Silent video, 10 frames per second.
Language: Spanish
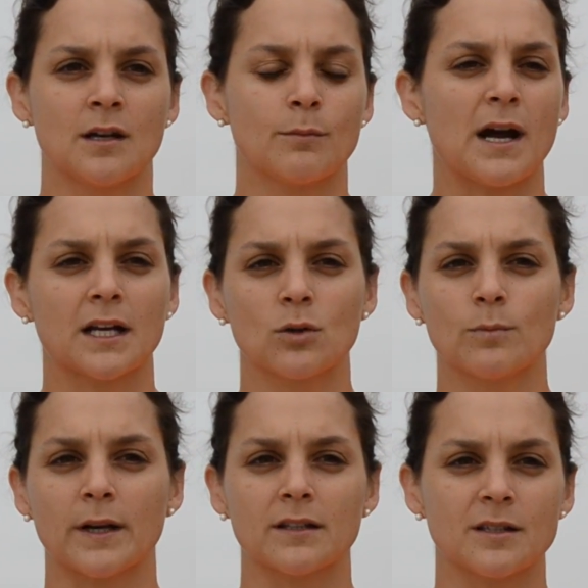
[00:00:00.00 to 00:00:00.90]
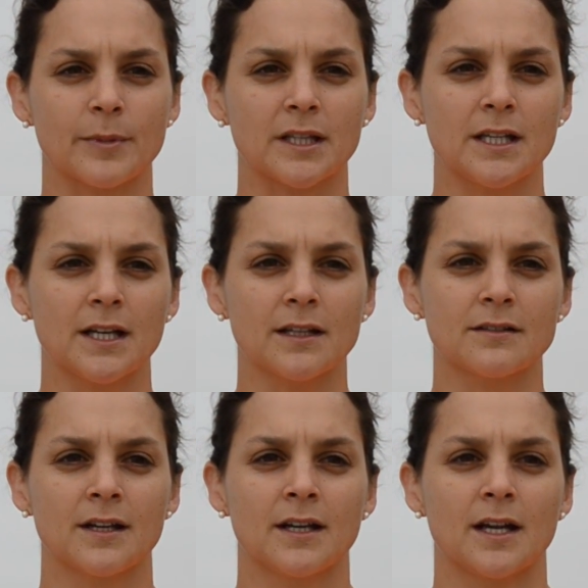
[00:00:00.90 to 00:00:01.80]
más que un par de zapatillas
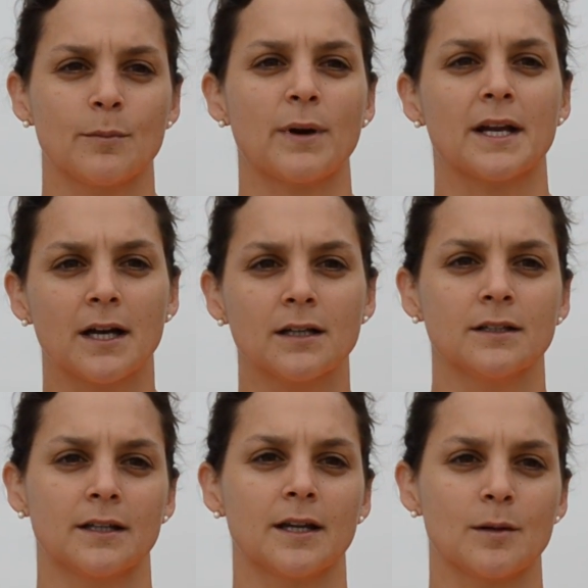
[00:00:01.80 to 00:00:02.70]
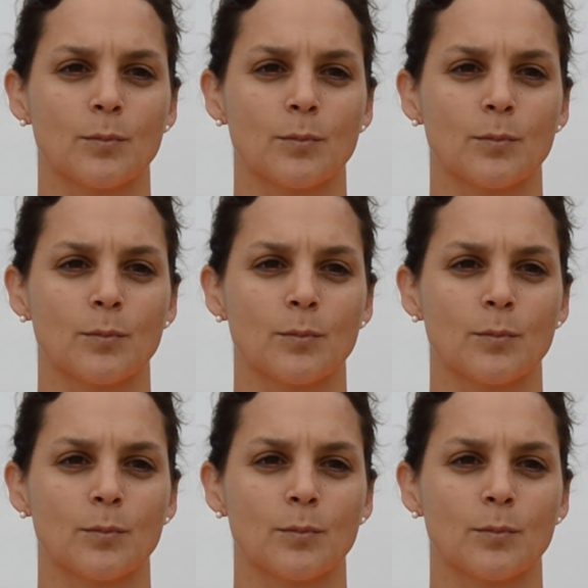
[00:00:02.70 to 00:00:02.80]
eh, para eh,